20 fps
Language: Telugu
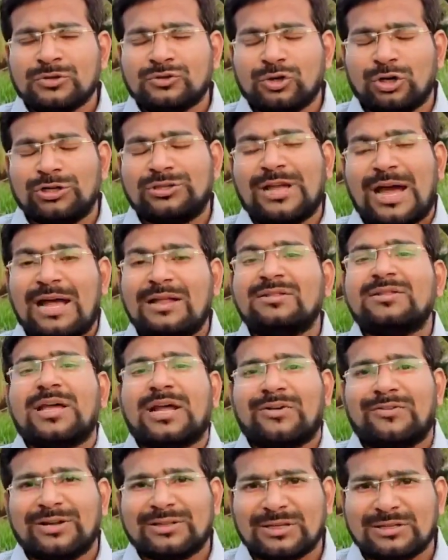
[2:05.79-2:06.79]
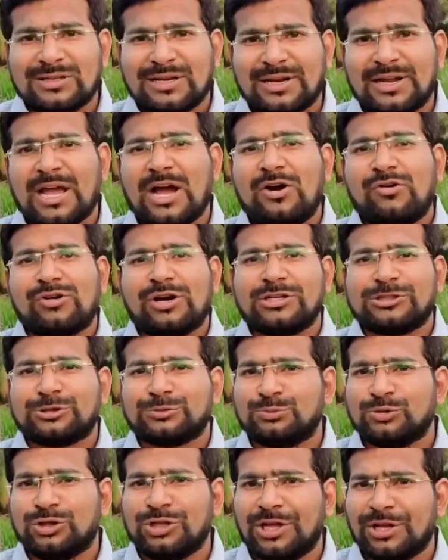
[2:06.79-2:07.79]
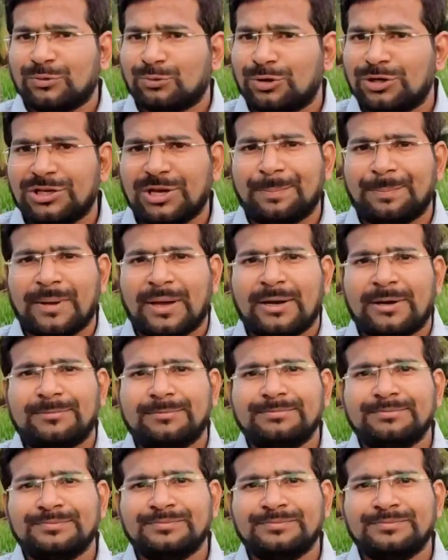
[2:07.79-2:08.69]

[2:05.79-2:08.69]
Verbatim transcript: సో దాని తర్వాత జరిగే అవకాశం ఉంది అని కూడా చెప్పారు